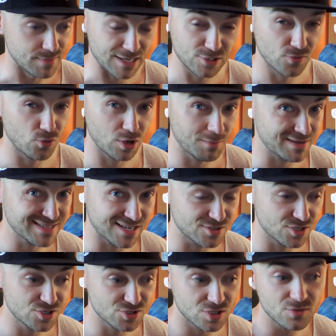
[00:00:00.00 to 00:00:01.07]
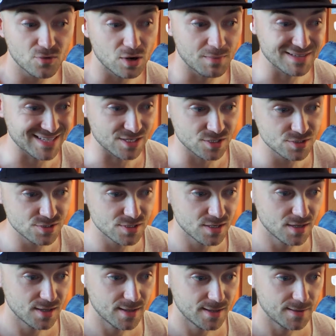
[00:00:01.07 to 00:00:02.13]
Jak to w ogóle ma znaczyć? Co to w ogóle ma
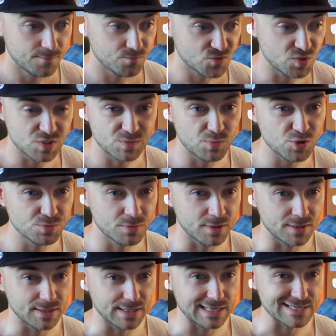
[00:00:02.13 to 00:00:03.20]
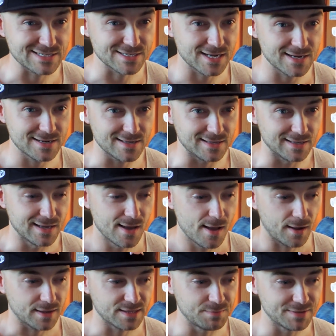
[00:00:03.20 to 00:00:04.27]
znaczyć? Czyli przypuśćmy, jeżeli
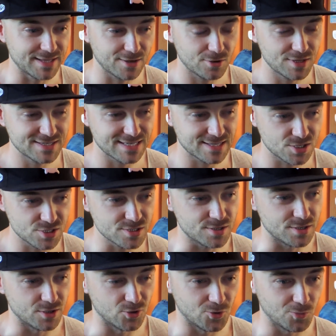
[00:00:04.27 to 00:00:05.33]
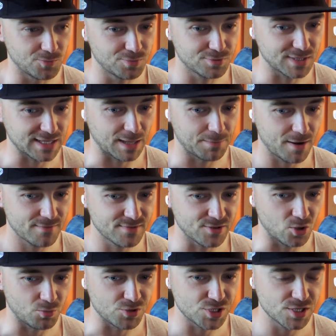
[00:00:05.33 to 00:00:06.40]
gdyby tego nie zaznaczyli lub tak
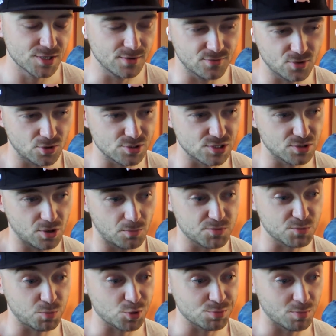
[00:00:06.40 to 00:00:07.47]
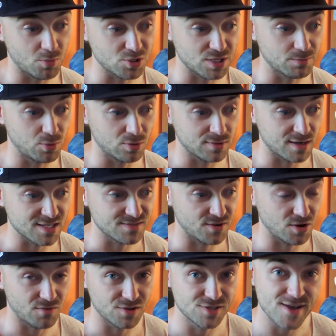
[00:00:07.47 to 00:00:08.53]
naprawdę nie umieścili tego w kodzie, to przypuśćmy można było
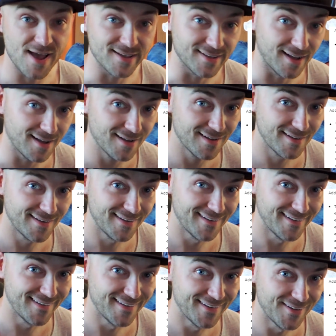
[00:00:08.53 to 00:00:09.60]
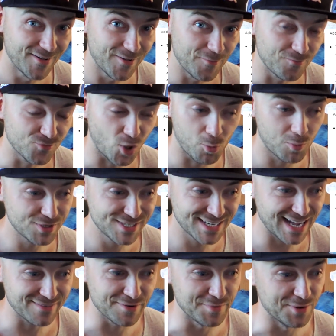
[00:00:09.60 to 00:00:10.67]
transferować jajka. To by
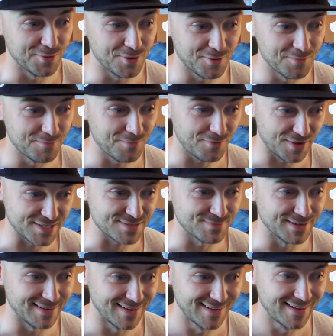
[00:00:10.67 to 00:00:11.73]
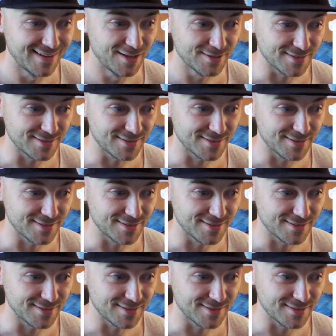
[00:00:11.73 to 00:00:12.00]
ciekawe było, powiedzmy.